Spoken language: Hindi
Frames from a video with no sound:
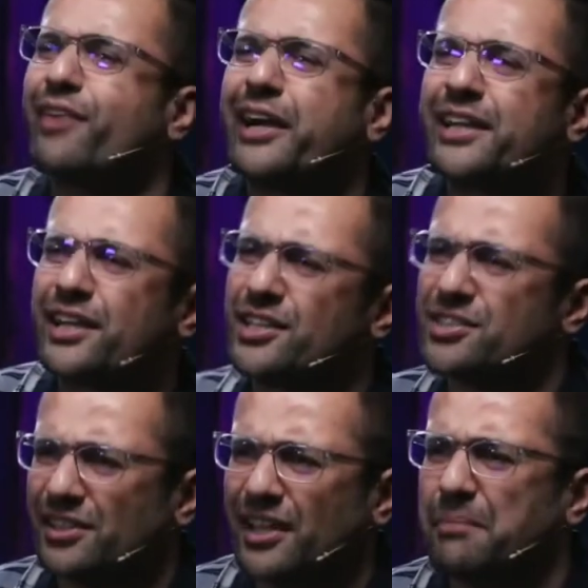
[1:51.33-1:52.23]
डिवाइड किया जा
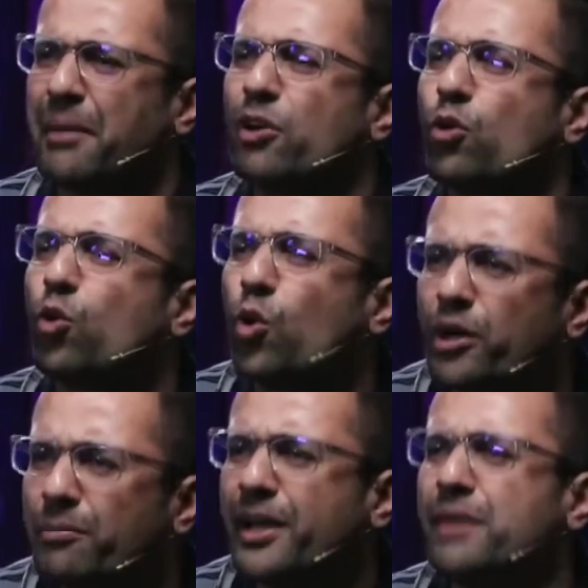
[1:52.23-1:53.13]
सकता है मान लो
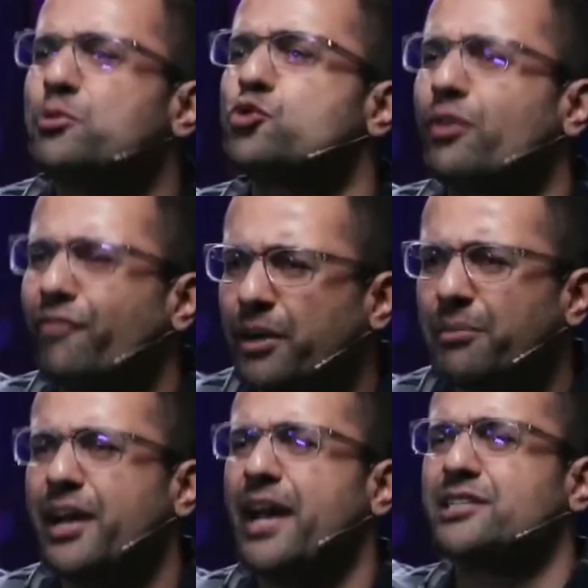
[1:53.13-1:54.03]
गोल्ड में म्यूचुअल फंड
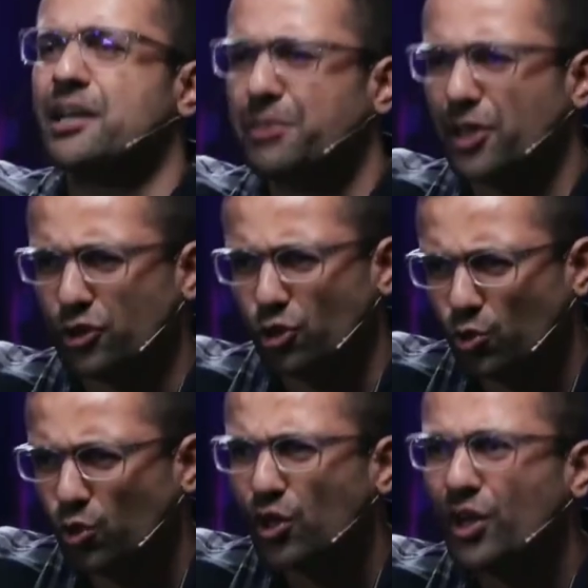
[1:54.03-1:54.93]
में एस के
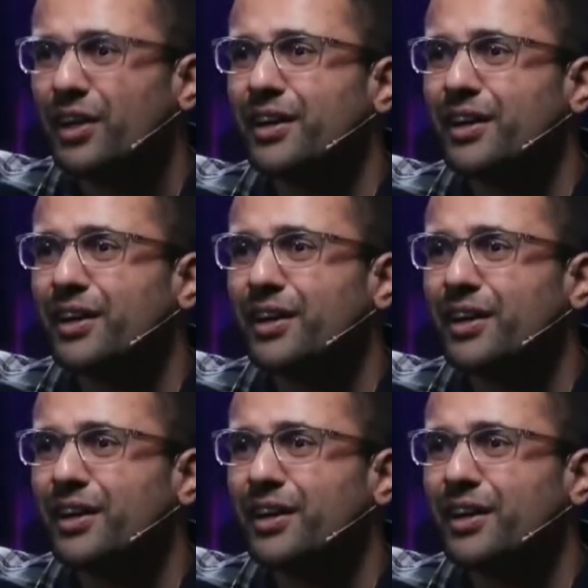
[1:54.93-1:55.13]
थ्रू